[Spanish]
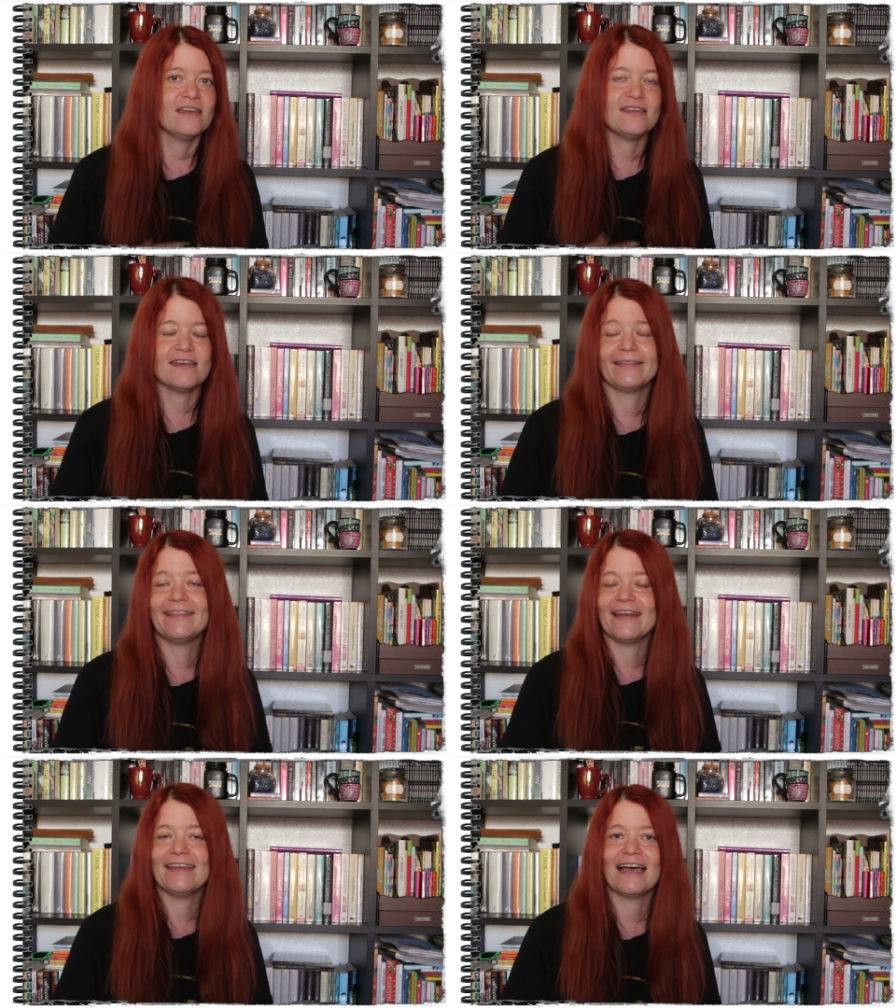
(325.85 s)
y
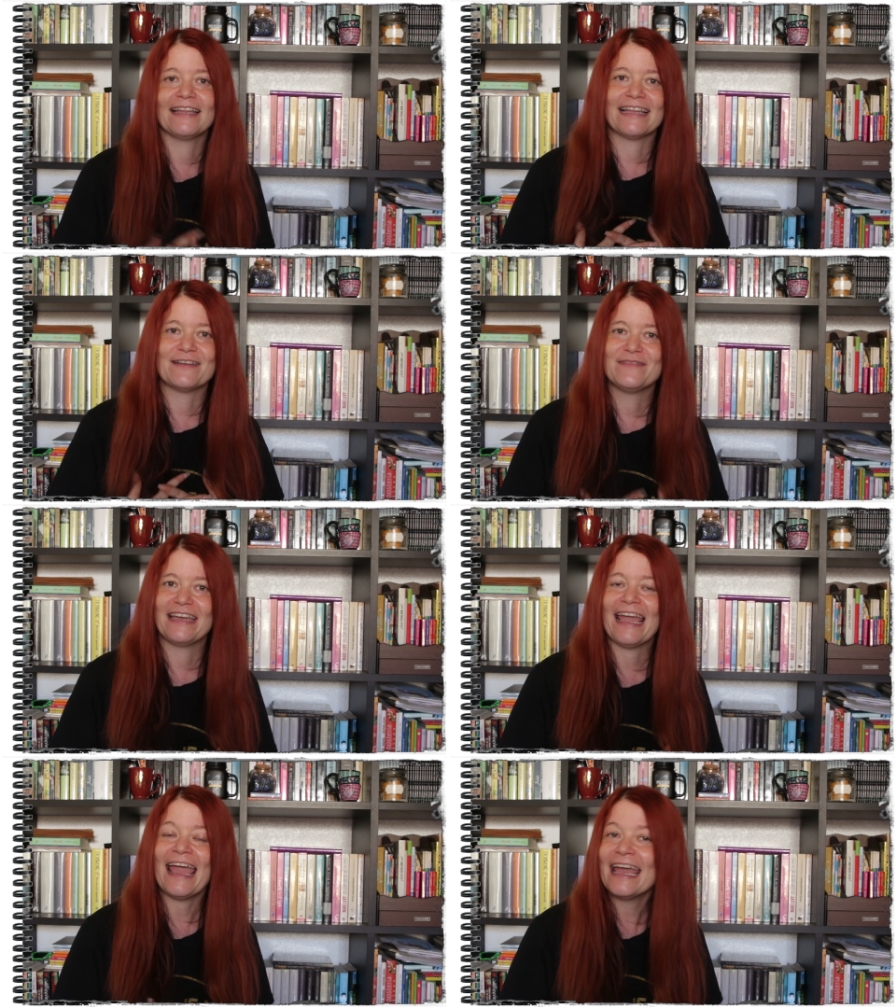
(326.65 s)
estaría
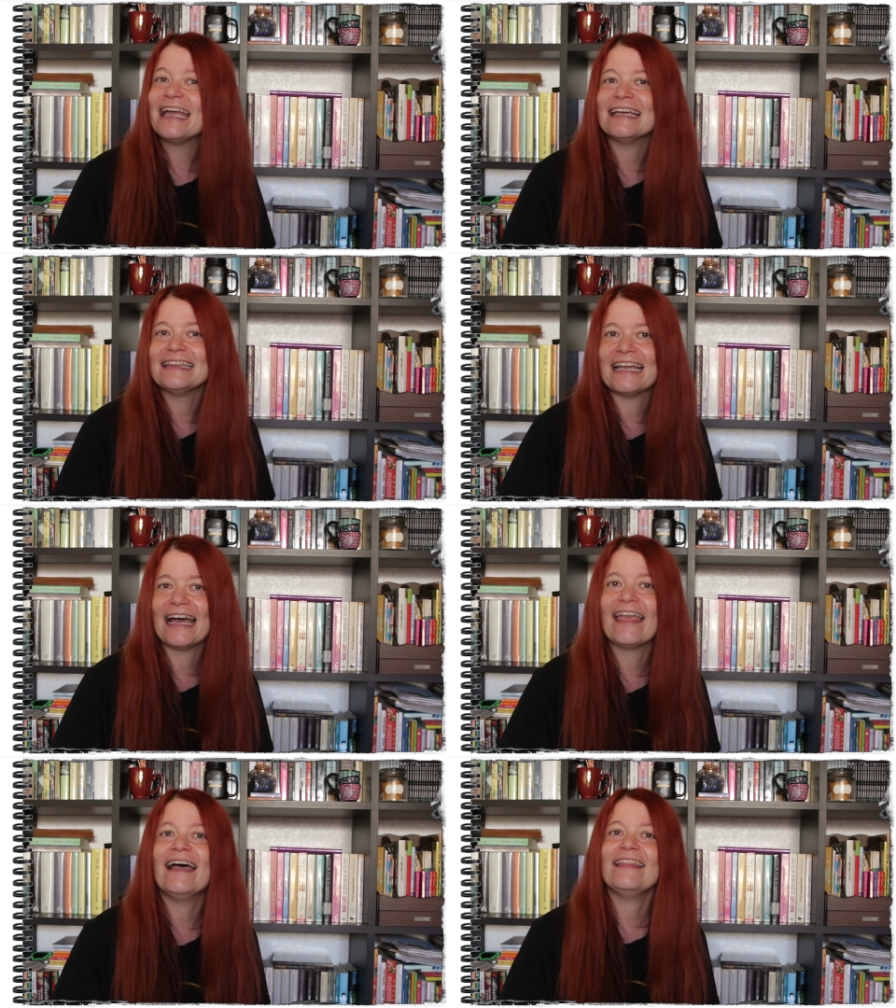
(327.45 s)
también
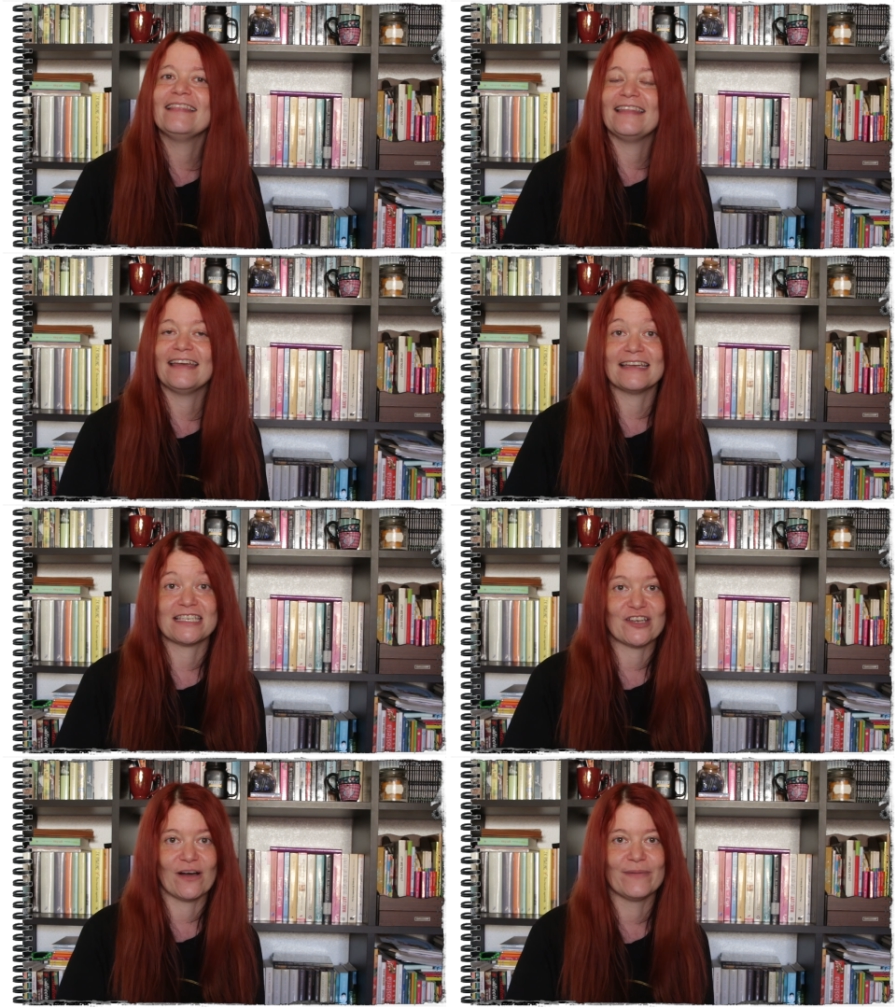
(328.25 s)
encantada de que
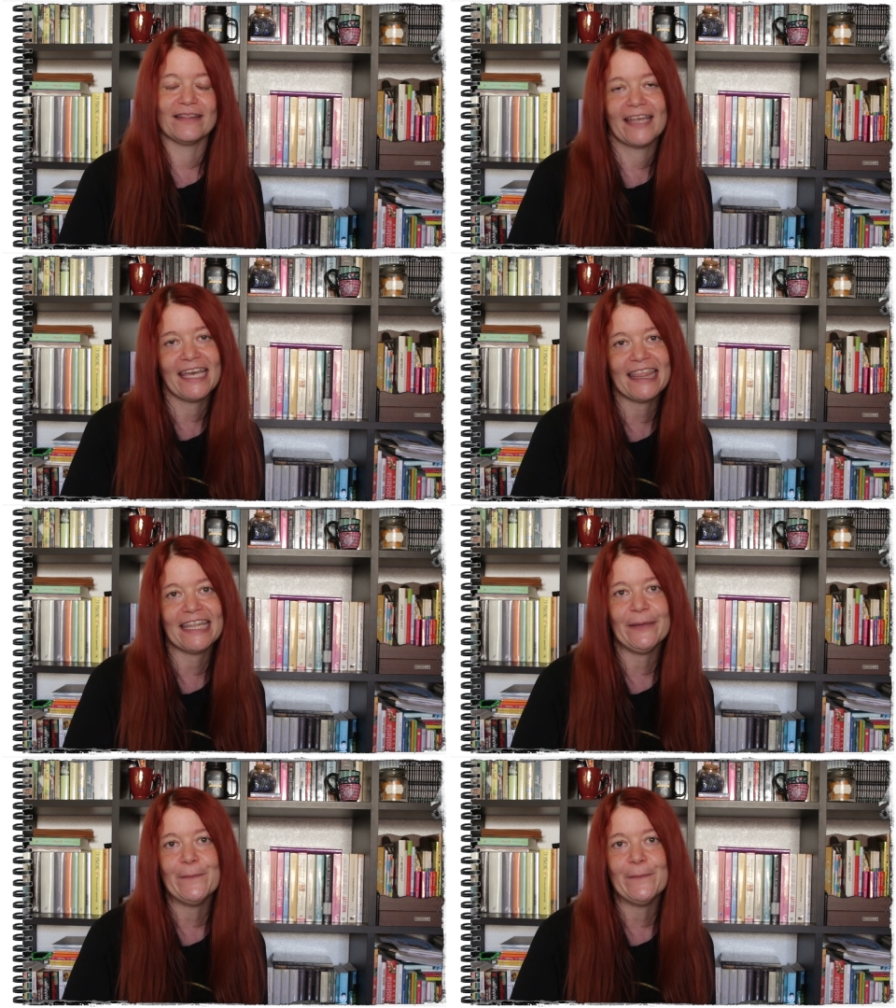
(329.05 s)
se os apetece